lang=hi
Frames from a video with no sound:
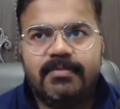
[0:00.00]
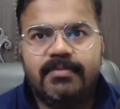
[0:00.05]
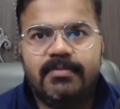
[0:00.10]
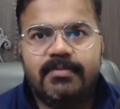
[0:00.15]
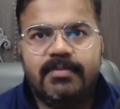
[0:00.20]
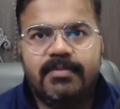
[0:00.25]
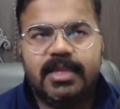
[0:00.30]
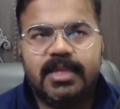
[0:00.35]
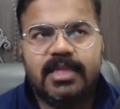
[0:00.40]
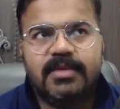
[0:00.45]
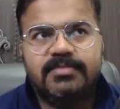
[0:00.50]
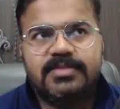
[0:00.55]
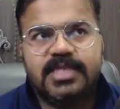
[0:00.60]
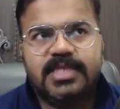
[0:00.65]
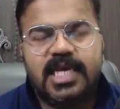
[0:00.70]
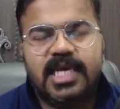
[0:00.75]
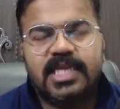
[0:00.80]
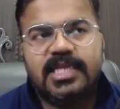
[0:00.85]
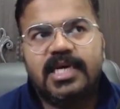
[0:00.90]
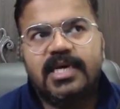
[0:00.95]
मतलब
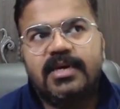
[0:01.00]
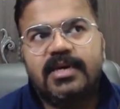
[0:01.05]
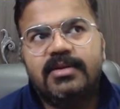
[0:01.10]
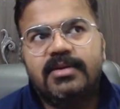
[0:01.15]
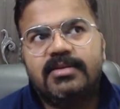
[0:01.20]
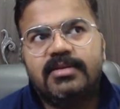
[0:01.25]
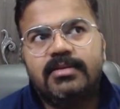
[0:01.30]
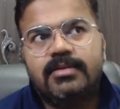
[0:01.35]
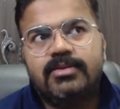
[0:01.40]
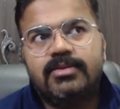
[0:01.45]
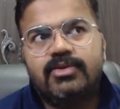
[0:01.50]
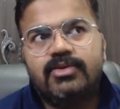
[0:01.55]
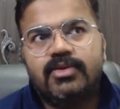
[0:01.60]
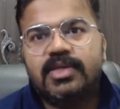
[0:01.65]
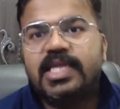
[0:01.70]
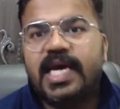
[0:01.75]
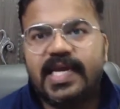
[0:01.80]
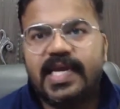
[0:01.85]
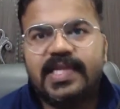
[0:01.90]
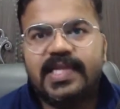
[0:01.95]
ज़्यादा
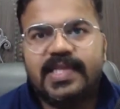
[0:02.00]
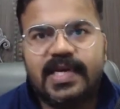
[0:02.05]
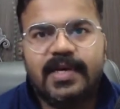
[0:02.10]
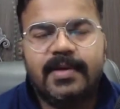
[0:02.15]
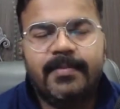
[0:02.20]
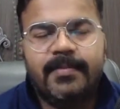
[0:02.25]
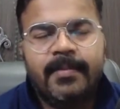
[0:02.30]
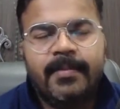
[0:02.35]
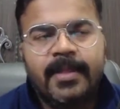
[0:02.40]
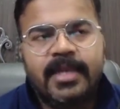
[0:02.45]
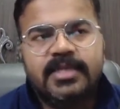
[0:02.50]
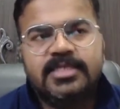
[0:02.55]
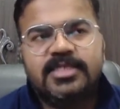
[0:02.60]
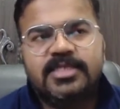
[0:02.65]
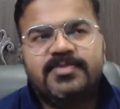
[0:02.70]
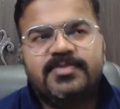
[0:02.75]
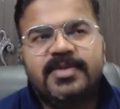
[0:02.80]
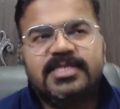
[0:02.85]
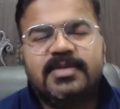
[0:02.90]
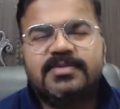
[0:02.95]
दुखदाई था
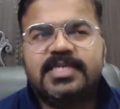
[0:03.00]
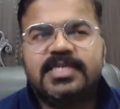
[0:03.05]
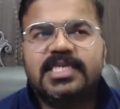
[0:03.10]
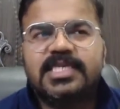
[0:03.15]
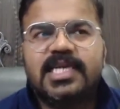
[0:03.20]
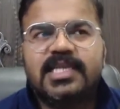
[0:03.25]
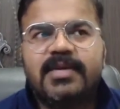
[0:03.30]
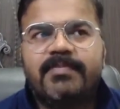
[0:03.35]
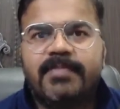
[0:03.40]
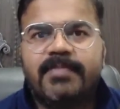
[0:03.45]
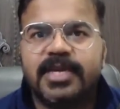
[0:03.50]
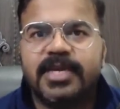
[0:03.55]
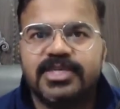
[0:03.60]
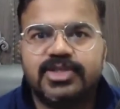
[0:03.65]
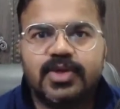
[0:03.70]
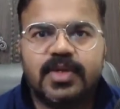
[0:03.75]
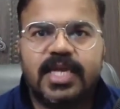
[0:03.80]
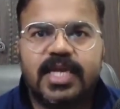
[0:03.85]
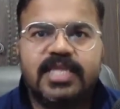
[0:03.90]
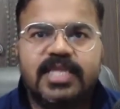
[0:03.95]
जिस पे सबसे ज़्यादा
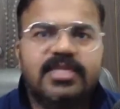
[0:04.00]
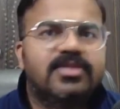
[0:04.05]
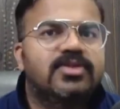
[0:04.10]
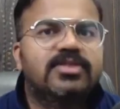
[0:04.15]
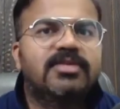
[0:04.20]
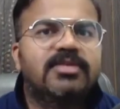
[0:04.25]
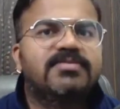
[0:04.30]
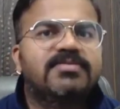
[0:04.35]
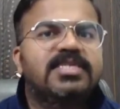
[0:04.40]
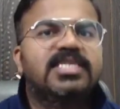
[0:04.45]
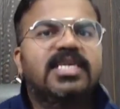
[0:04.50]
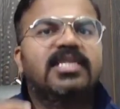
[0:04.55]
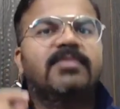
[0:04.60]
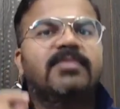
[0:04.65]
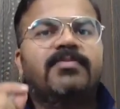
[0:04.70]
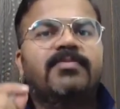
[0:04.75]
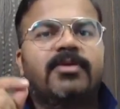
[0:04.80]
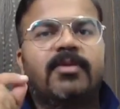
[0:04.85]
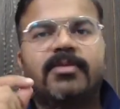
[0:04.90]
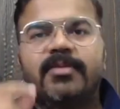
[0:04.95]
पिंच हो रहा था जो सबसे ज़्यादा
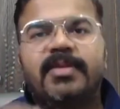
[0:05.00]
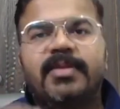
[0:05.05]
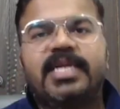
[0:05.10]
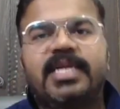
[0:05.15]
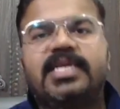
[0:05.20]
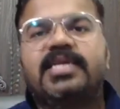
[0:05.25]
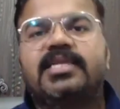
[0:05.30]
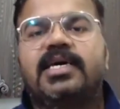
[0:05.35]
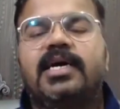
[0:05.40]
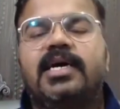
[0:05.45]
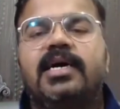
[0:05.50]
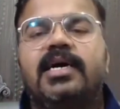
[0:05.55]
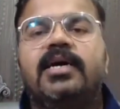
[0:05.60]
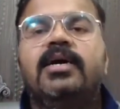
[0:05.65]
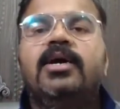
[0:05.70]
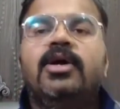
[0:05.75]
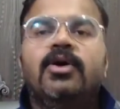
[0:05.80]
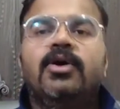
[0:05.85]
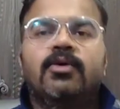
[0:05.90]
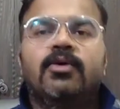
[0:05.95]
प्रॉब्लमेटिक था
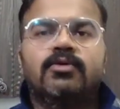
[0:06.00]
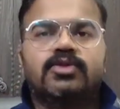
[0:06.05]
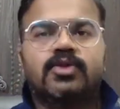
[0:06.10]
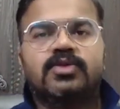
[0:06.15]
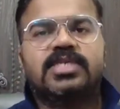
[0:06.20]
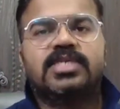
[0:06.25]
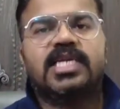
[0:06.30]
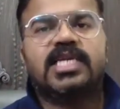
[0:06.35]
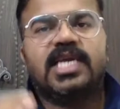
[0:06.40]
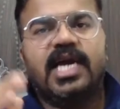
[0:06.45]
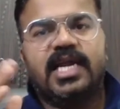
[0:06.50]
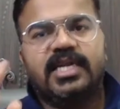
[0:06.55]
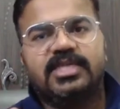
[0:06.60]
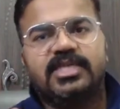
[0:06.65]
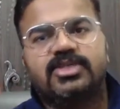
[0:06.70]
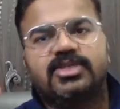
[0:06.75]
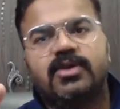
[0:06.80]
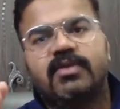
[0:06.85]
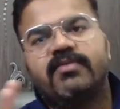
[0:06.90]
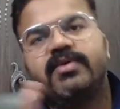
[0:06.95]
उसको सरकार ने
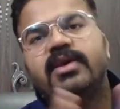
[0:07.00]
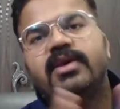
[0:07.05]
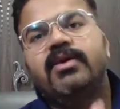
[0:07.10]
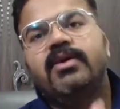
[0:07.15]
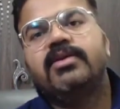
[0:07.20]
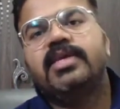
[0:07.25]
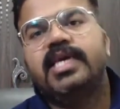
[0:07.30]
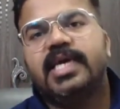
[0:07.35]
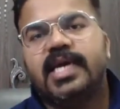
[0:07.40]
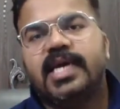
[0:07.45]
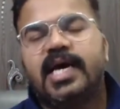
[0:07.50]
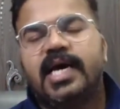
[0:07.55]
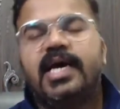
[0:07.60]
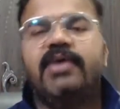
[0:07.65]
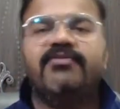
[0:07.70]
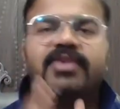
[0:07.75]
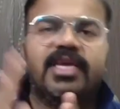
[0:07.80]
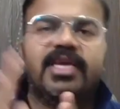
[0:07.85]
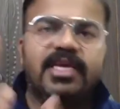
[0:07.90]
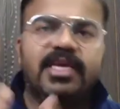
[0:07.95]
सॉल्व किया और ये कहा
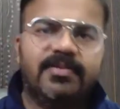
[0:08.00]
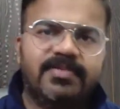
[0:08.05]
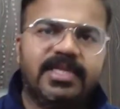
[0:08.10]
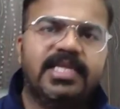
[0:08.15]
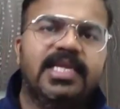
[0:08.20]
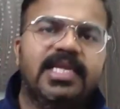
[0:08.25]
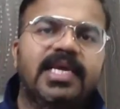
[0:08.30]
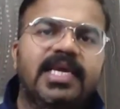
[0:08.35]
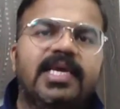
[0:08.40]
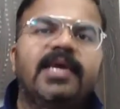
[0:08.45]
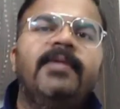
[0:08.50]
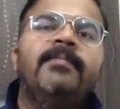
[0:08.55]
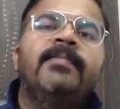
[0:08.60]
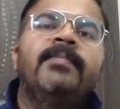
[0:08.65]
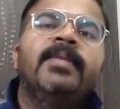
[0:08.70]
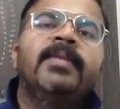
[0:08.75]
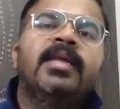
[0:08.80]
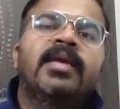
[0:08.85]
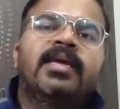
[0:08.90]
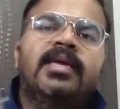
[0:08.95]
विज्ञप्ति देके
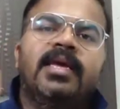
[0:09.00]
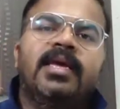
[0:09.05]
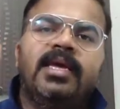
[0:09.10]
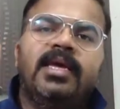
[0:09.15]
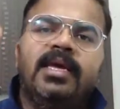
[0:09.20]
कि